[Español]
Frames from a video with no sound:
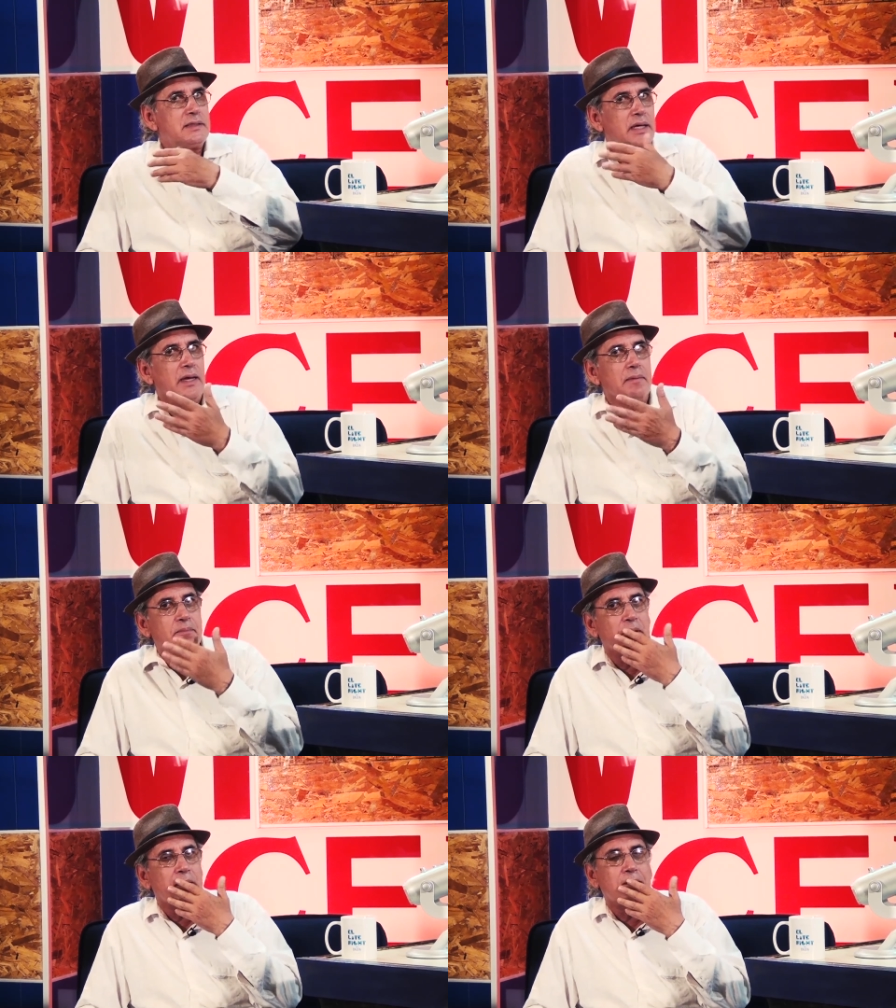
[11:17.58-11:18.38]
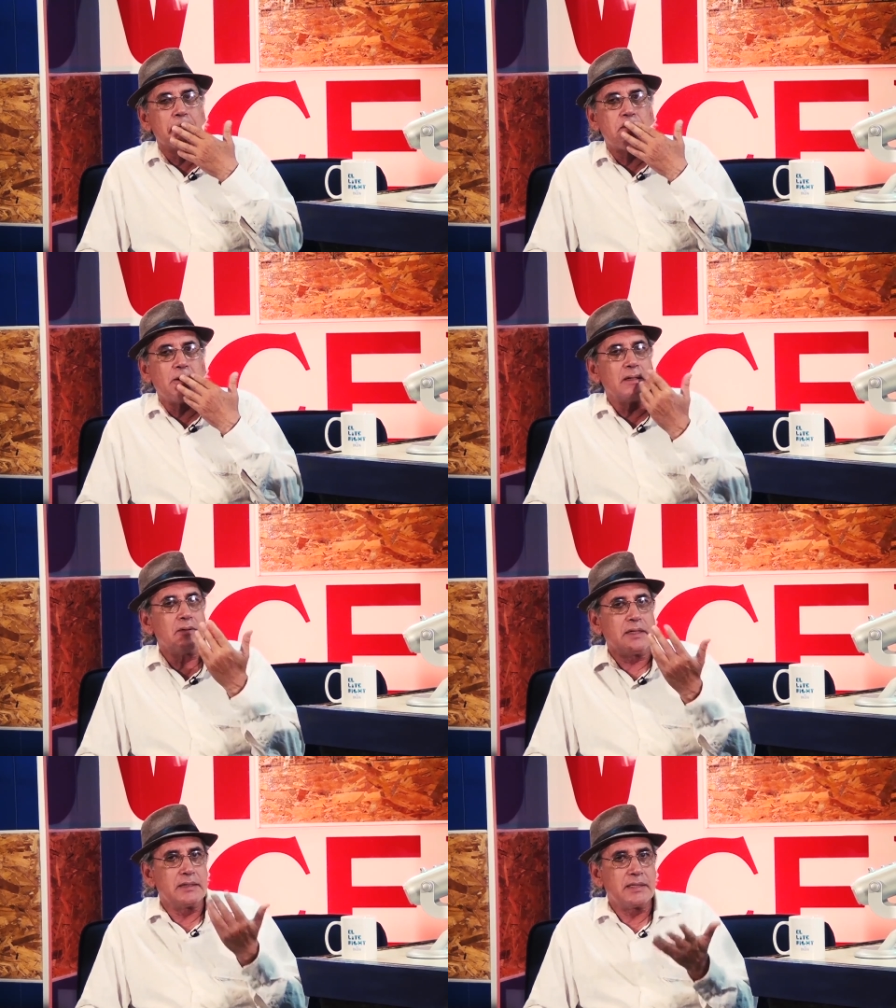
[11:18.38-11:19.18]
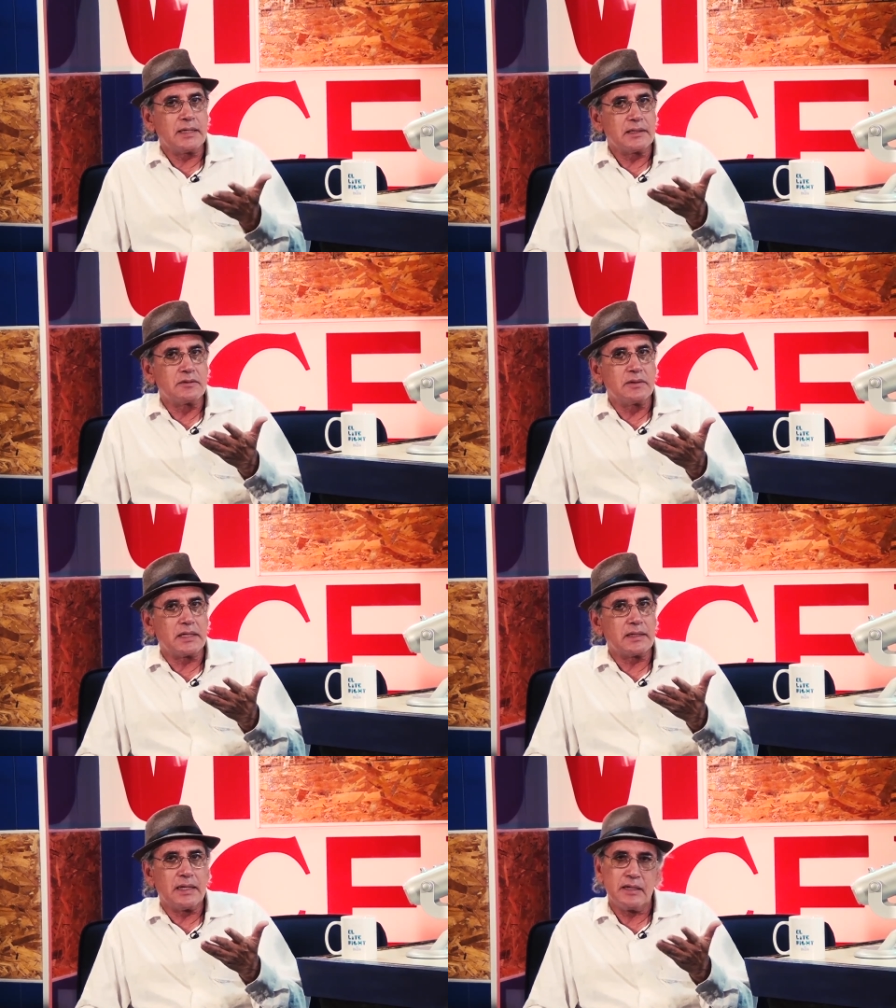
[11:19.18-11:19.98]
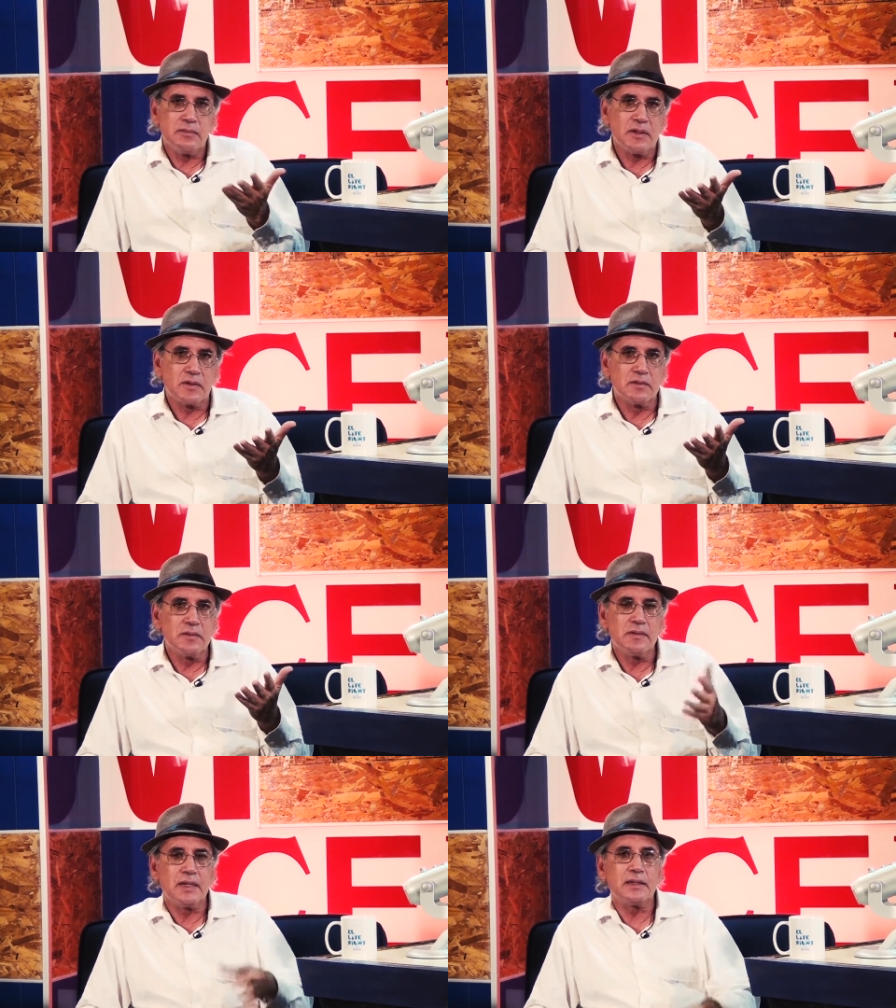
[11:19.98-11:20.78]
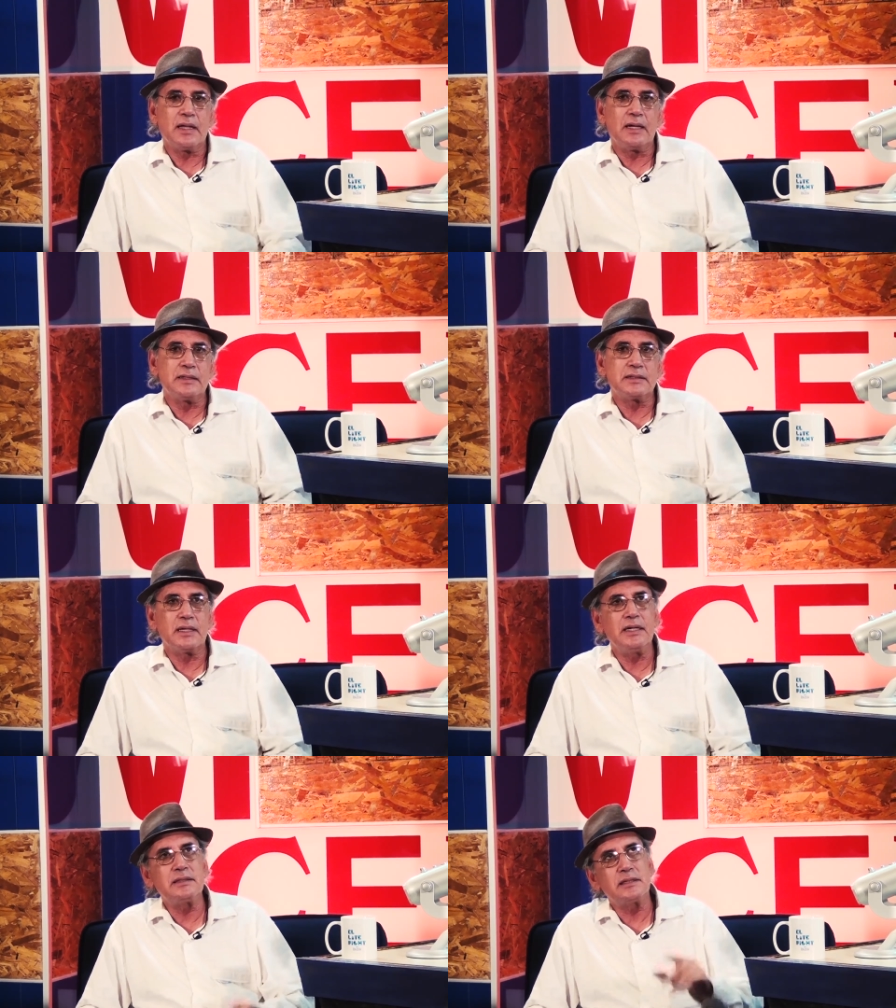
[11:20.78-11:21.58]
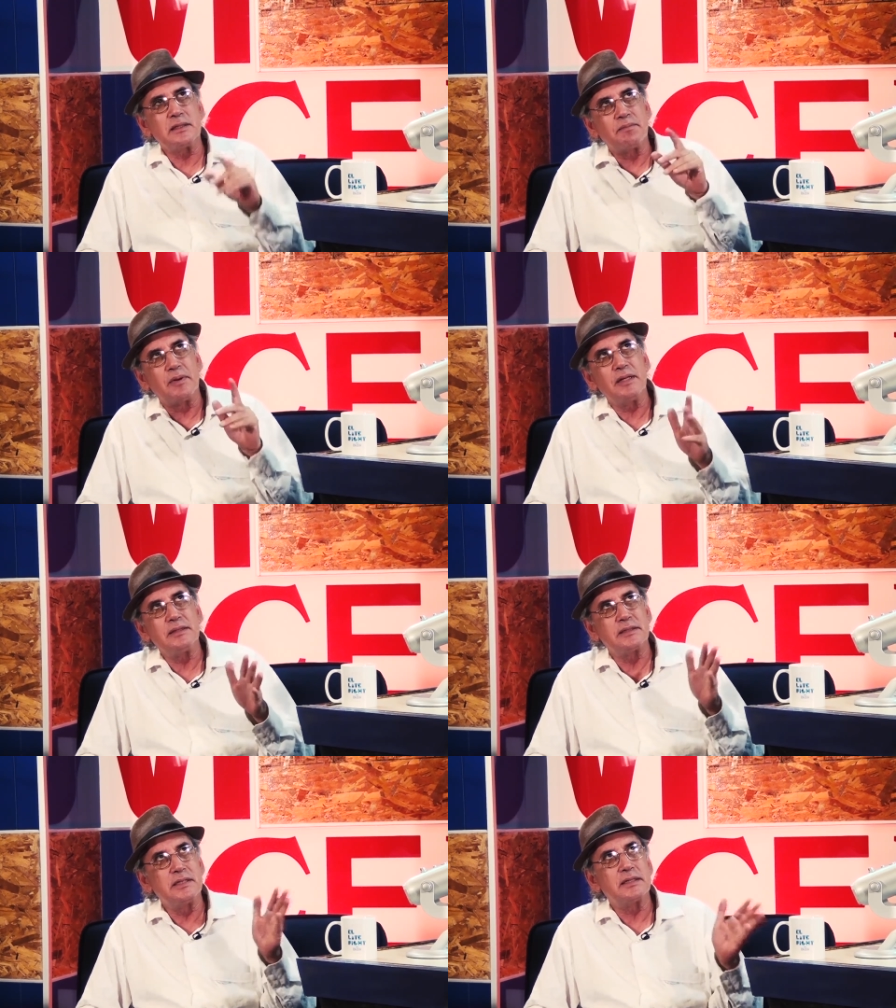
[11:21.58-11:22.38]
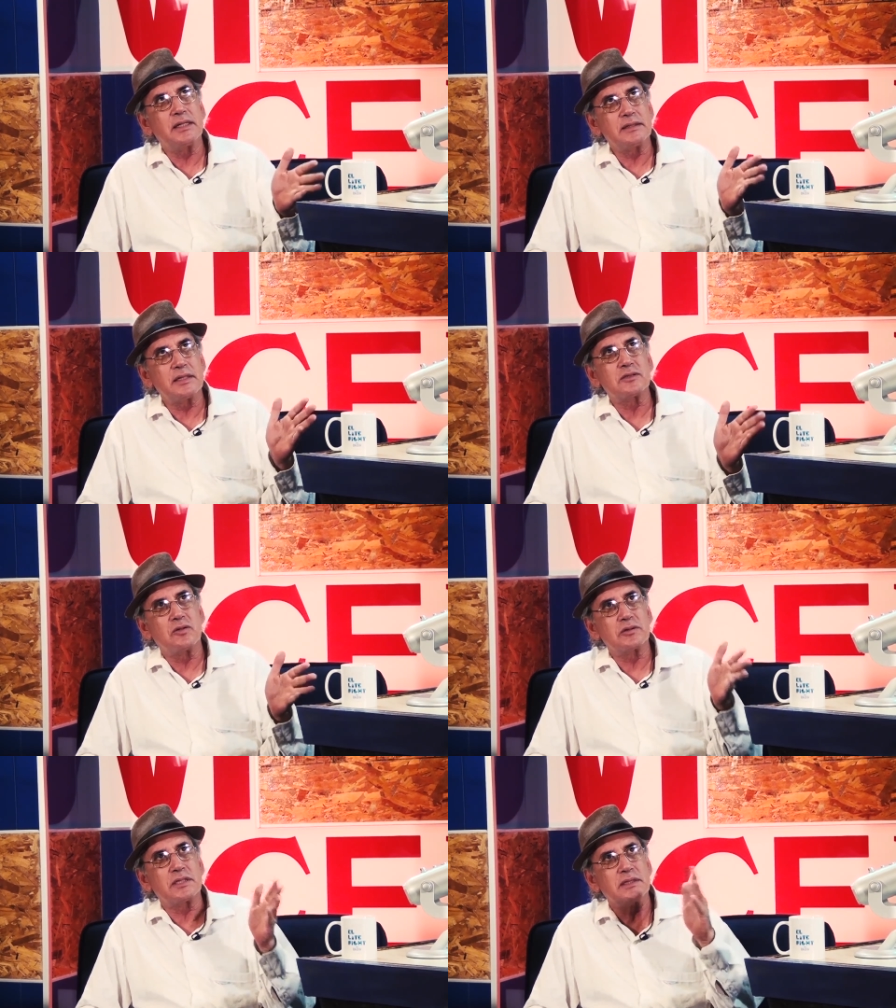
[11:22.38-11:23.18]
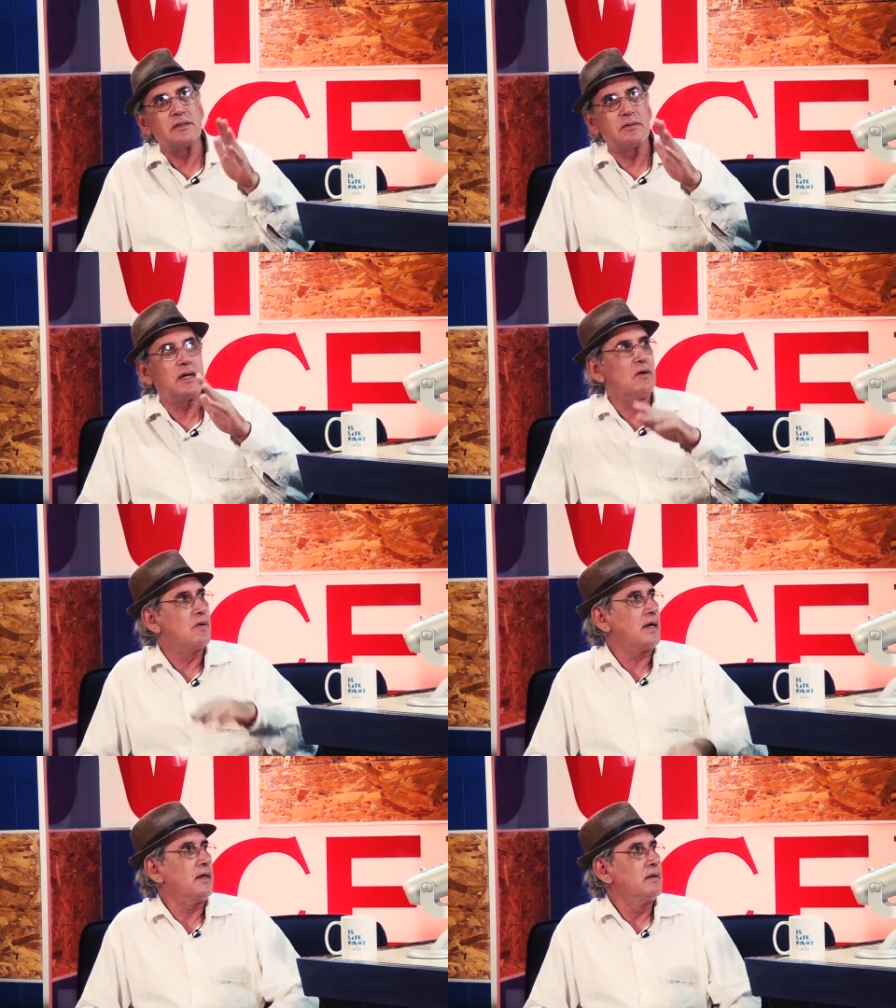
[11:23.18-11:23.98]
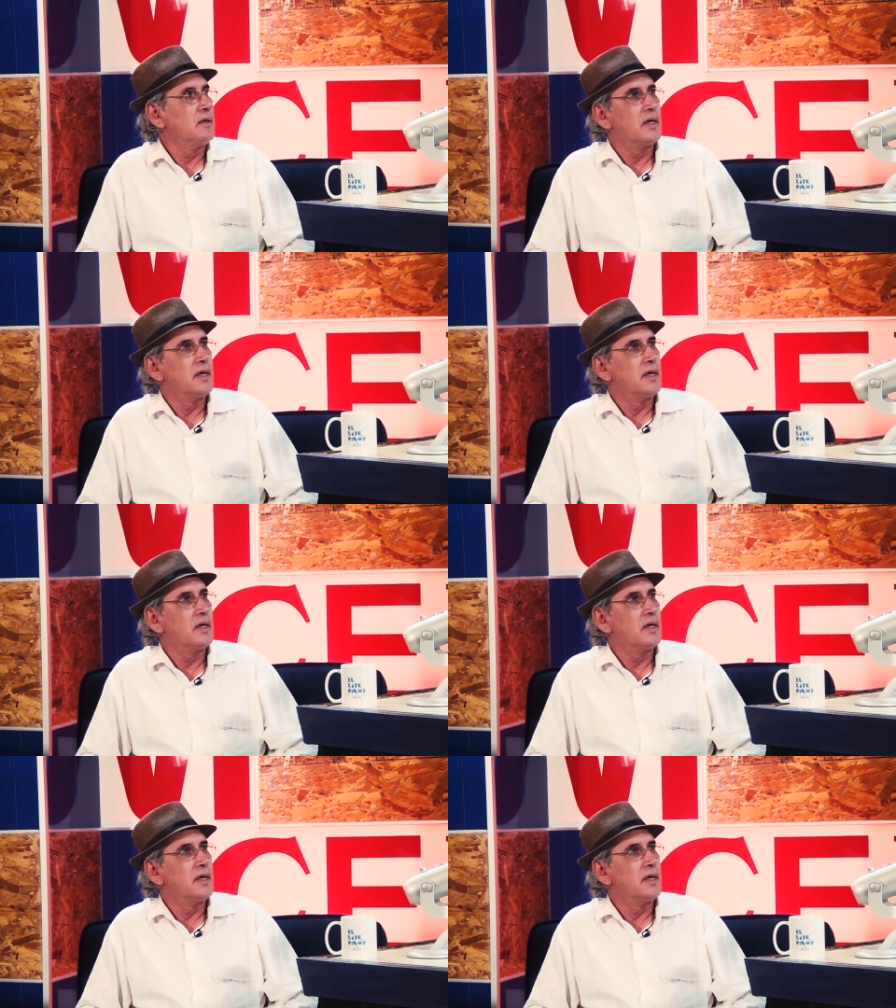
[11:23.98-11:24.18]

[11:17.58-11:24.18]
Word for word: Es que, por ejemplo, algo que decía Jesús Gardea, yo me acuerdo muy bien de él, dice, es que se pueden decir tantas cosas en una hoja.